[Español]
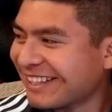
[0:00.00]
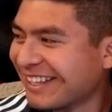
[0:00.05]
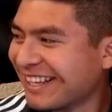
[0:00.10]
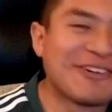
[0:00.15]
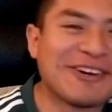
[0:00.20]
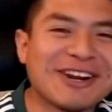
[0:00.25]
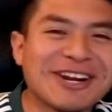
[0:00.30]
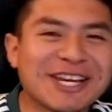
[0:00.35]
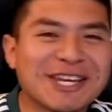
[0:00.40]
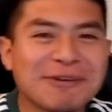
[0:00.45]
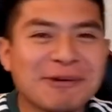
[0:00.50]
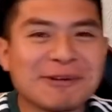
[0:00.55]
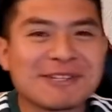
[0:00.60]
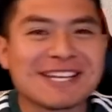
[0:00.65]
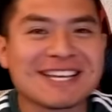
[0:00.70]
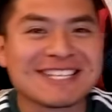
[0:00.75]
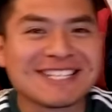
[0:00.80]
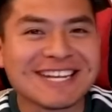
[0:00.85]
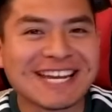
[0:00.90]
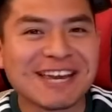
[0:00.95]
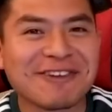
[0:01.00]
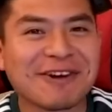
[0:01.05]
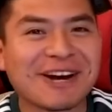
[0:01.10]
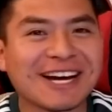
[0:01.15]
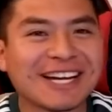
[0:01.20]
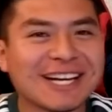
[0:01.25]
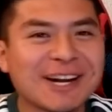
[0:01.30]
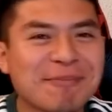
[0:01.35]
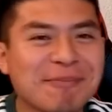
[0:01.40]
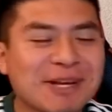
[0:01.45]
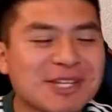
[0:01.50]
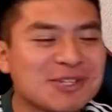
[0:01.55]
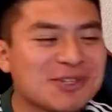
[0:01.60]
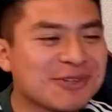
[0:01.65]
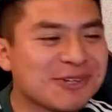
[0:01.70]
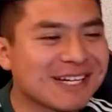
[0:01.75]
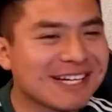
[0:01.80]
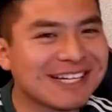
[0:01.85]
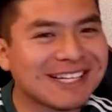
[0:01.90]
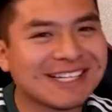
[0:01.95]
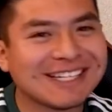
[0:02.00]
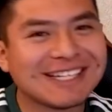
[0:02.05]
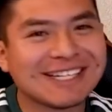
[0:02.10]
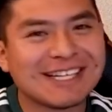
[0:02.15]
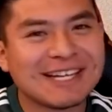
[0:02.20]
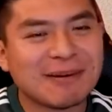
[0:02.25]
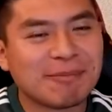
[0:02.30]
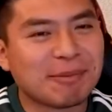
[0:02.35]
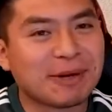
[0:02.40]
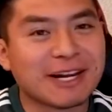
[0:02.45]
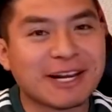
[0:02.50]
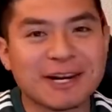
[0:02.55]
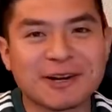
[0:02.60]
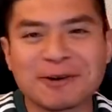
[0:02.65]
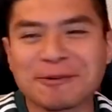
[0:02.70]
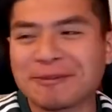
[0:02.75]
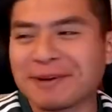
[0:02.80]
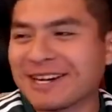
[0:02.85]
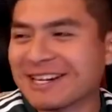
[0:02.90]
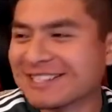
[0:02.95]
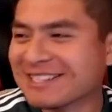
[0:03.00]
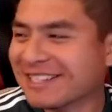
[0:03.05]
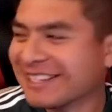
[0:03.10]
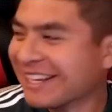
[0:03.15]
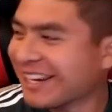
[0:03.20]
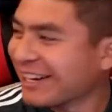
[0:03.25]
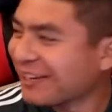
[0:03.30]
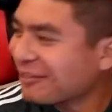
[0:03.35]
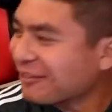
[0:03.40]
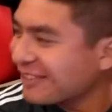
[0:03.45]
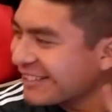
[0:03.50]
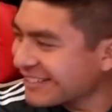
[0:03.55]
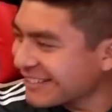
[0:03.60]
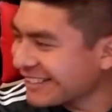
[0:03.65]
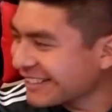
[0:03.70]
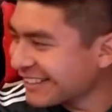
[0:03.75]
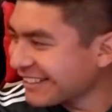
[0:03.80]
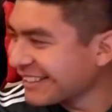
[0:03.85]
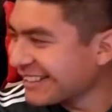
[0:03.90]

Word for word: Bueno, aquí vamos a decir que va a ganar Pachuca para recuperarse de la goliza.